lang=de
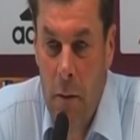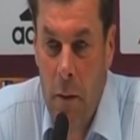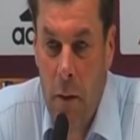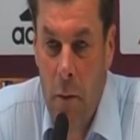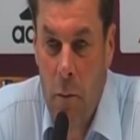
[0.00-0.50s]

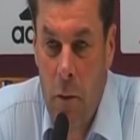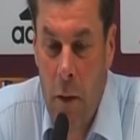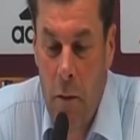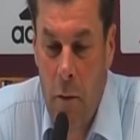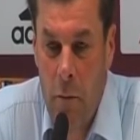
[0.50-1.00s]
der uns sich
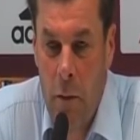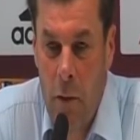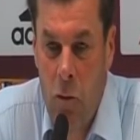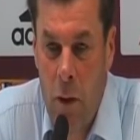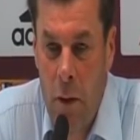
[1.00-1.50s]
jetzt so einen
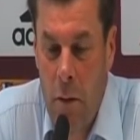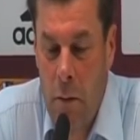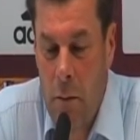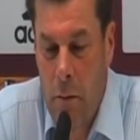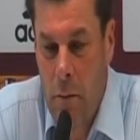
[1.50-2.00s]
Weg stellt
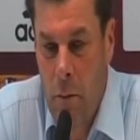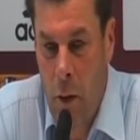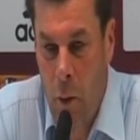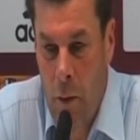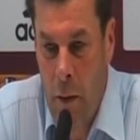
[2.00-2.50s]
und,
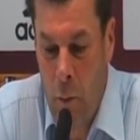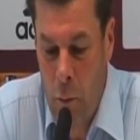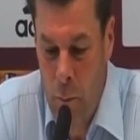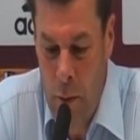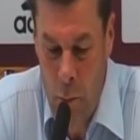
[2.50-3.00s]
oder auch dann
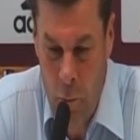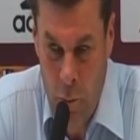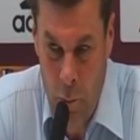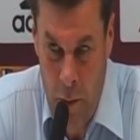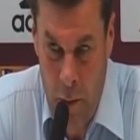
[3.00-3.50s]
unten mit uns
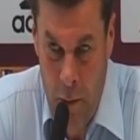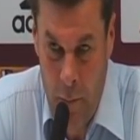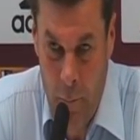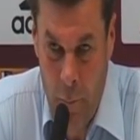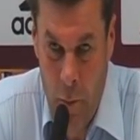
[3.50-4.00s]
um die
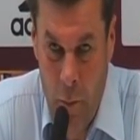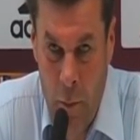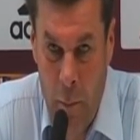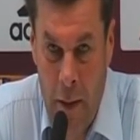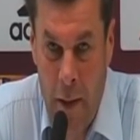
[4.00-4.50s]
um
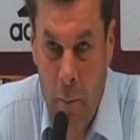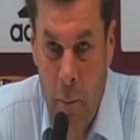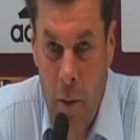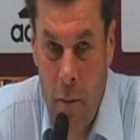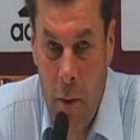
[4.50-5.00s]
den begehrten
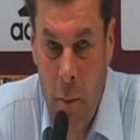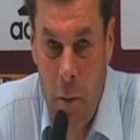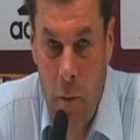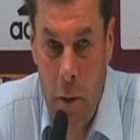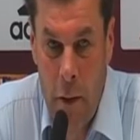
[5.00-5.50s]
Platz in der
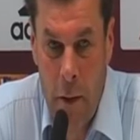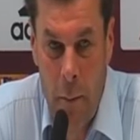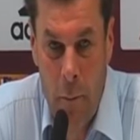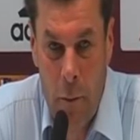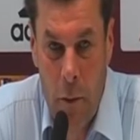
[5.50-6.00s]
Bundesliga kämpft.